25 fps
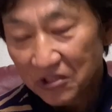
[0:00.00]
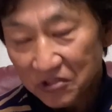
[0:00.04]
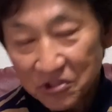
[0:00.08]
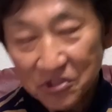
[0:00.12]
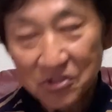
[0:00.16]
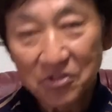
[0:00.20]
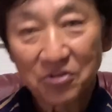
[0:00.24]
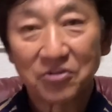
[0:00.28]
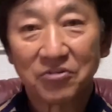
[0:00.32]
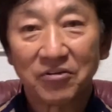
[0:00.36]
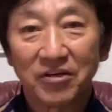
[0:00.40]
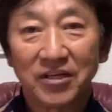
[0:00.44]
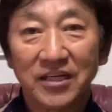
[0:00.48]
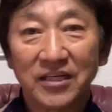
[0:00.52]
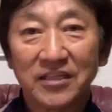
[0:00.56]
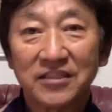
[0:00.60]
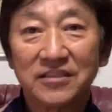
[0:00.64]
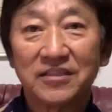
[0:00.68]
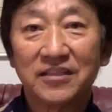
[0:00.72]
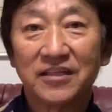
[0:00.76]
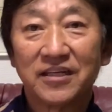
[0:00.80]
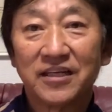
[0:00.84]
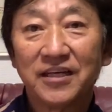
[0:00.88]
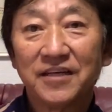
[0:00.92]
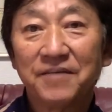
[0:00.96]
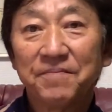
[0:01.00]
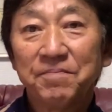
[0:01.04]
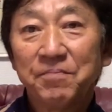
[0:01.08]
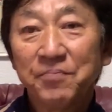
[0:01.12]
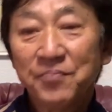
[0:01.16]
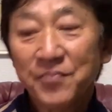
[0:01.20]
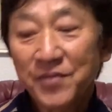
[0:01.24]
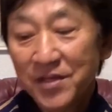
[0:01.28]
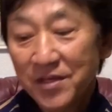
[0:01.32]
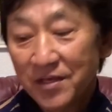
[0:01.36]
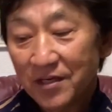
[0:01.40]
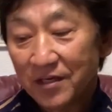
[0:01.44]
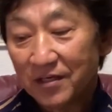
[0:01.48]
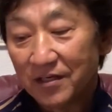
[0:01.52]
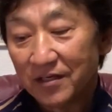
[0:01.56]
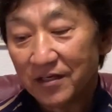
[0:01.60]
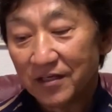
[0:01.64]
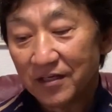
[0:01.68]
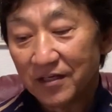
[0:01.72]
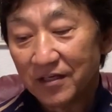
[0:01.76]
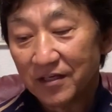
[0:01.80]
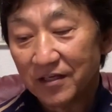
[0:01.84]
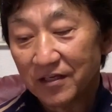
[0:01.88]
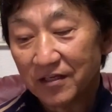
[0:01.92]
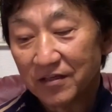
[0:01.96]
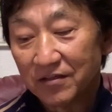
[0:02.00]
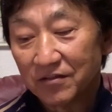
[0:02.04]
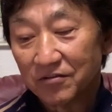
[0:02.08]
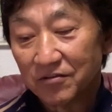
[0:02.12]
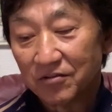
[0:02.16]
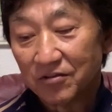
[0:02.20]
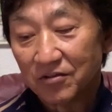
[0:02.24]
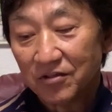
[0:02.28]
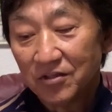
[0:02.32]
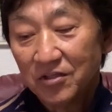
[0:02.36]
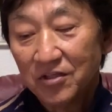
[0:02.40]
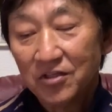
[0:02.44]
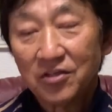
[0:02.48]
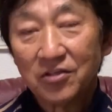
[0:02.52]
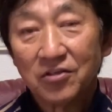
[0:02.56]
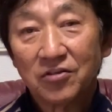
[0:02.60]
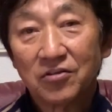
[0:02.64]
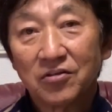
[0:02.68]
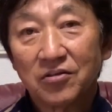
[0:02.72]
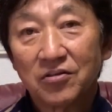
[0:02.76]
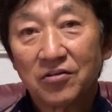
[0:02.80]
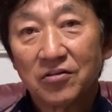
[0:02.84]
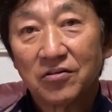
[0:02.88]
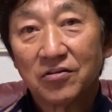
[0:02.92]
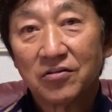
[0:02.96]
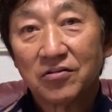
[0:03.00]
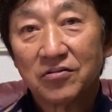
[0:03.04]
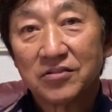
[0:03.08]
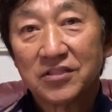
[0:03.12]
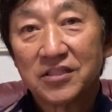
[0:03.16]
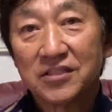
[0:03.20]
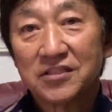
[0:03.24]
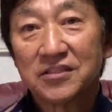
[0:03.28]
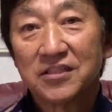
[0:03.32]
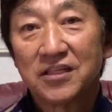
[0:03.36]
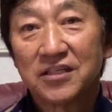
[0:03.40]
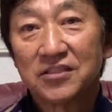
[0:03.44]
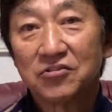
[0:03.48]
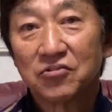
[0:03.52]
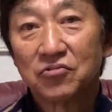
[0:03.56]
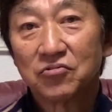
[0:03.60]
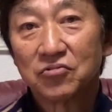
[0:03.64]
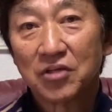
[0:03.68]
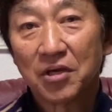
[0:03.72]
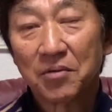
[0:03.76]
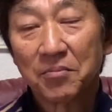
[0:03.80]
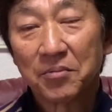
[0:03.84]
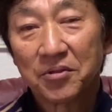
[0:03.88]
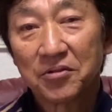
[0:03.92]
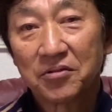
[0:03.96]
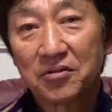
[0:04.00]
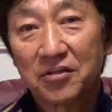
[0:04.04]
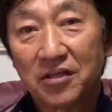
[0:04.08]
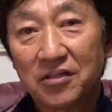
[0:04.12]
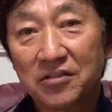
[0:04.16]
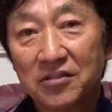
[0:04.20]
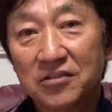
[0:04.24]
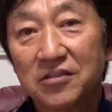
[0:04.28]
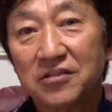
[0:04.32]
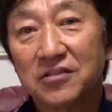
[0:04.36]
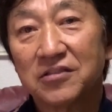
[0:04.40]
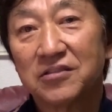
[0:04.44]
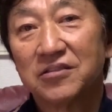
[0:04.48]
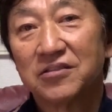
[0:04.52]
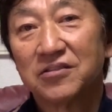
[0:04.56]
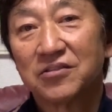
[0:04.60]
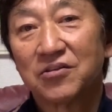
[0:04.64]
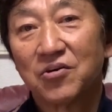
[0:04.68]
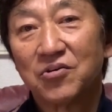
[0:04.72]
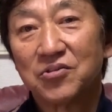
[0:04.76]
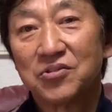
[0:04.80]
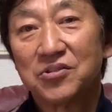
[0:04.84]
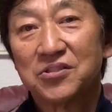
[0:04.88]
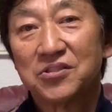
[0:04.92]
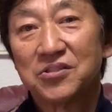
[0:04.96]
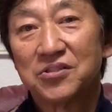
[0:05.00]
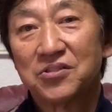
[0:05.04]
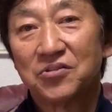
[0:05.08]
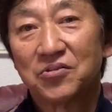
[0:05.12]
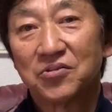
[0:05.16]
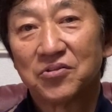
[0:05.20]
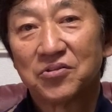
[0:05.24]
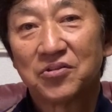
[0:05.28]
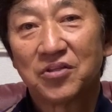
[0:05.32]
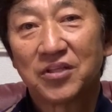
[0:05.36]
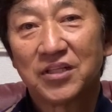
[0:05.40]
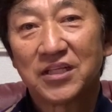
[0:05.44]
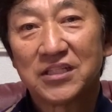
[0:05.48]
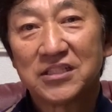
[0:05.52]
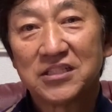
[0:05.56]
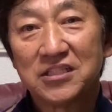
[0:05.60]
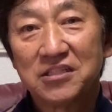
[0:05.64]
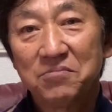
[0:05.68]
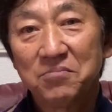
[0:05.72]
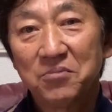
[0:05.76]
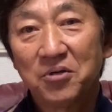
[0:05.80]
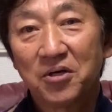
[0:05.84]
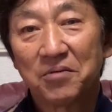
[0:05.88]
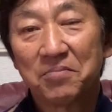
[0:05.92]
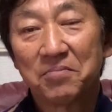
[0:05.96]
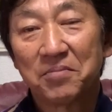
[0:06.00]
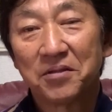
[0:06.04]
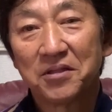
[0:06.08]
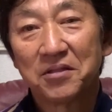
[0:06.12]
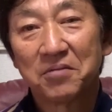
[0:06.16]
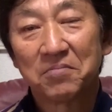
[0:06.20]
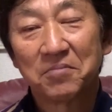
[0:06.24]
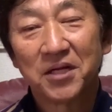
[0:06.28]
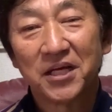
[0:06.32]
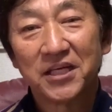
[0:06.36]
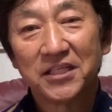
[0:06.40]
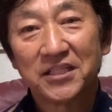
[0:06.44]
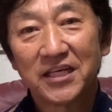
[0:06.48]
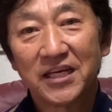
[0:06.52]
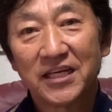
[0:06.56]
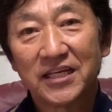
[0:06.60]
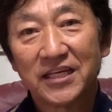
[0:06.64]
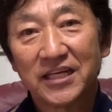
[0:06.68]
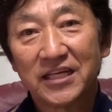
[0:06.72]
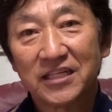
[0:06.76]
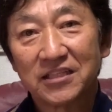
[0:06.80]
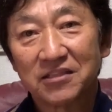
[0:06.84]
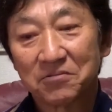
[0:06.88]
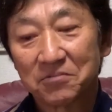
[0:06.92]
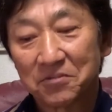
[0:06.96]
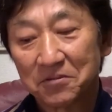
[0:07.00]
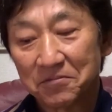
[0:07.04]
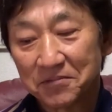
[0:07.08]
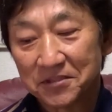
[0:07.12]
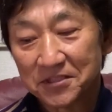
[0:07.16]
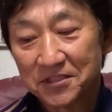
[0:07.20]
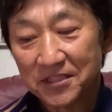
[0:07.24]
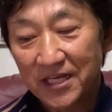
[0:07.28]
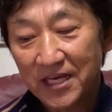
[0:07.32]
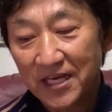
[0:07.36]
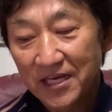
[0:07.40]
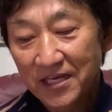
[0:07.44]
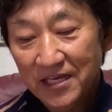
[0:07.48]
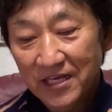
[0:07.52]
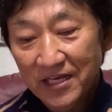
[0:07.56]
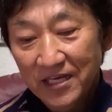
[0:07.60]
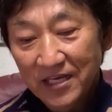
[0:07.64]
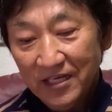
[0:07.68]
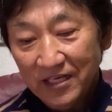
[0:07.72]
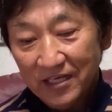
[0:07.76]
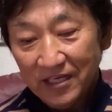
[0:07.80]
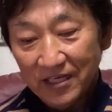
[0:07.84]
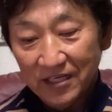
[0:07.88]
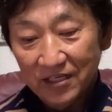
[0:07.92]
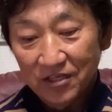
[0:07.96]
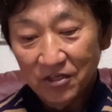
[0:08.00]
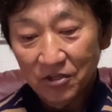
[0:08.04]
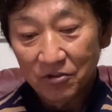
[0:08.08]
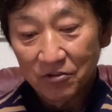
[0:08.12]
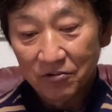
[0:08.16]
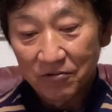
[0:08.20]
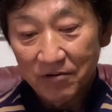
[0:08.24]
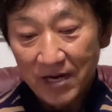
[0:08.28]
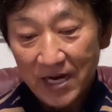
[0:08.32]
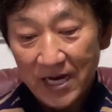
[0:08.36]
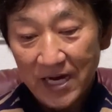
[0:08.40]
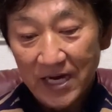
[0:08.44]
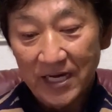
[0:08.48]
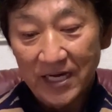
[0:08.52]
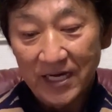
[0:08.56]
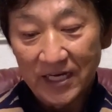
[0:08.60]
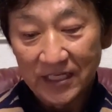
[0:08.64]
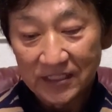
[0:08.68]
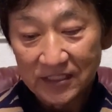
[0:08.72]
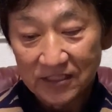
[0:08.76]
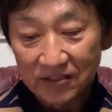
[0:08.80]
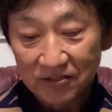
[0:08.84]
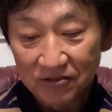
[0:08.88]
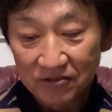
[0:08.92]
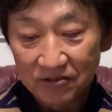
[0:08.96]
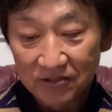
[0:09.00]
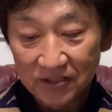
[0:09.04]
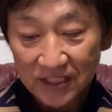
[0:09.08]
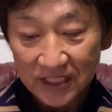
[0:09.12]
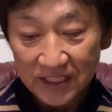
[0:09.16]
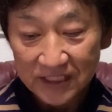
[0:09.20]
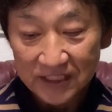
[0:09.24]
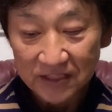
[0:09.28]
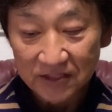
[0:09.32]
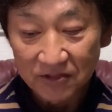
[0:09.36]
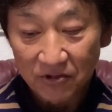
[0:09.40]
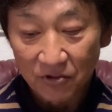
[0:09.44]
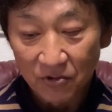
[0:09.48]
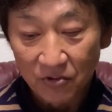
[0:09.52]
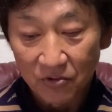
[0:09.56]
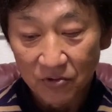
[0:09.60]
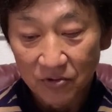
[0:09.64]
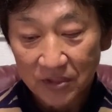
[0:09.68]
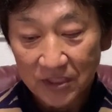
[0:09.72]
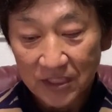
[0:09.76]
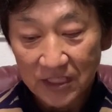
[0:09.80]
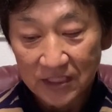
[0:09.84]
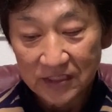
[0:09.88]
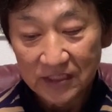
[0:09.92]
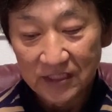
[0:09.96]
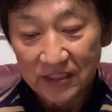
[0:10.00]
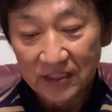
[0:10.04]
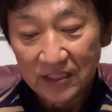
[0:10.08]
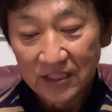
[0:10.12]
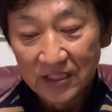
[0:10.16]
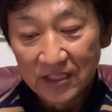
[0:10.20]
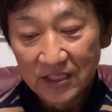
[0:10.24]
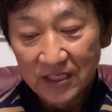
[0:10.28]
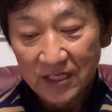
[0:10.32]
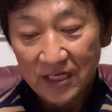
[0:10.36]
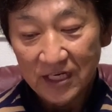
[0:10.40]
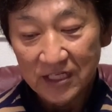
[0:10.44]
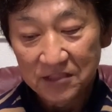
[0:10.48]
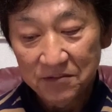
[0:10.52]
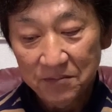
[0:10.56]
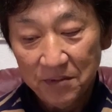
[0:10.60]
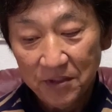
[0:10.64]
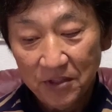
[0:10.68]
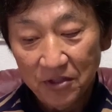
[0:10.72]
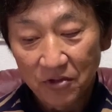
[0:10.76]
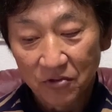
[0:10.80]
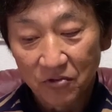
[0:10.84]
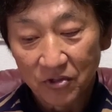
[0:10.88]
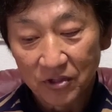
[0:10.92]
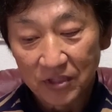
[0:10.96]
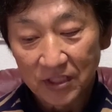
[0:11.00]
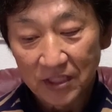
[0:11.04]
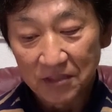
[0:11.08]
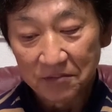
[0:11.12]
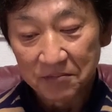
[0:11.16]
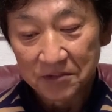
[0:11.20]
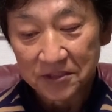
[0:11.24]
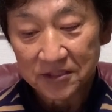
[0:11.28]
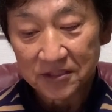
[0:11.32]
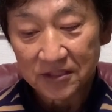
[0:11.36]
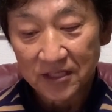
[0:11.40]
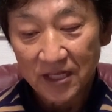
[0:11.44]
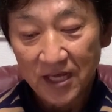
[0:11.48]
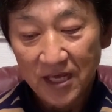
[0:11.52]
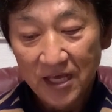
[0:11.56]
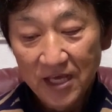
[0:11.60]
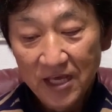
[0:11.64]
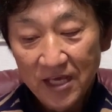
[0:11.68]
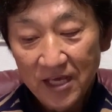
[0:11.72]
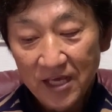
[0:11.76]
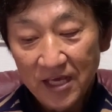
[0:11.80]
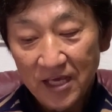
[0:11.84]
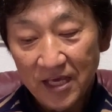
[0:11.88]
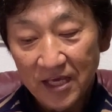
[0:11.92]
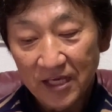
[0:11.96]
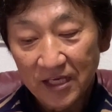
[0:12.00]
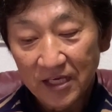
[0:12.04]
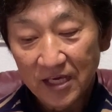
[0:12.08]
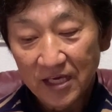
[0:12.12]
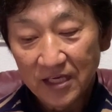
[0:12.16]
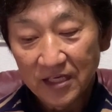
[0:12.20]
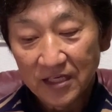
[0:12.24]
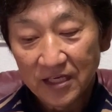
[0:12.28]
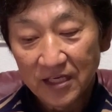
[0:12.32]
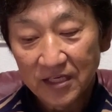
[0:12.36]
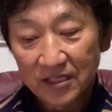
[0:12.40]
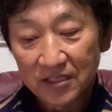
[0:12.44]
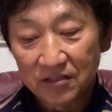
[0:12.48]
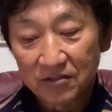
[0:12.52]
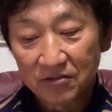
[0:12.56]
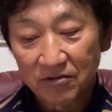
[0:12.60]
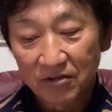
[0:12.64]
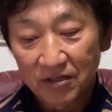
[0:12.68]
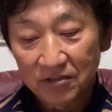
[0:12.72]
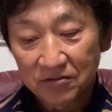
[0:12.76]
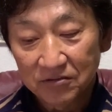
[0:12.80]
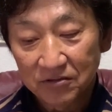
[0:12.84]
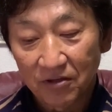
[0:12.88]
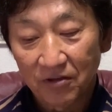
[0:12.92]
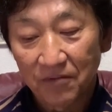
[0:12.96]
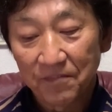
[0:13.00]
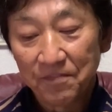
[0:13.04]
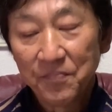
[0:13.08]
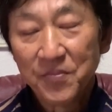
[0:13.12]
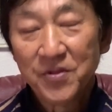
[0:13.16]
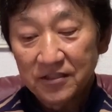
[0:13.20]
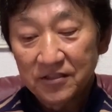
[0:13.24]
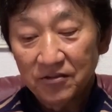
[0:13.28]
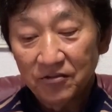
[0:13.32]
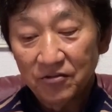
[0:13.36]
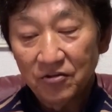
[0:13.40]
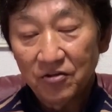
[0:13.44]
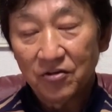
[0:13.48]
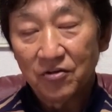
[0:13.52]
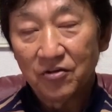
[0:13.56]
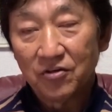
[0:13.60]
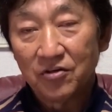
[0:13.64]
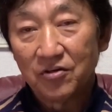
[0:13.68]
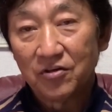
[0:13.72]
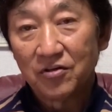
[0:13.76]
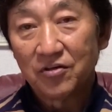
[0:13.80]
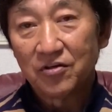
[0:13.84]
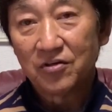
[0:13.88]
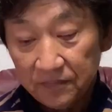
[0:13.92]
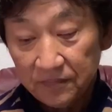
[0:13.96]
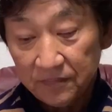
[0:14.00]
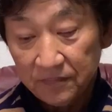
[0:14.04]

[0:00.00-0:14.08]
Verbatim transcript: しいことはないんでね、えー、この選手たちを受け持ってるコーチ陣の人たちにも頑張ってもらいたいなと思いますね、え今日は12月9日に初めて行われますね、え現役ドラフトその